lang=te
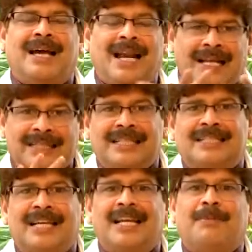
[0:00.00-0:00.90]
అలాగే ఇతర
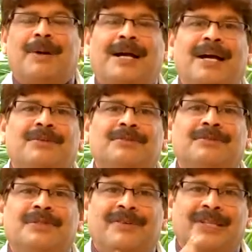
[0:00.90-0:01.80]
శరీర భాగాలు
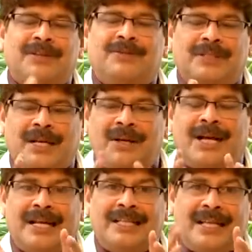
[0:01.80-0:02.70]
ఏవైతే ఉంటాయో
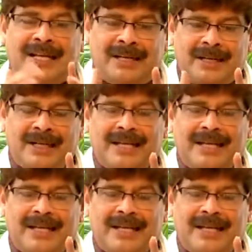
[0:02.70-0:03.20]
ఎక్కడైతే ఈ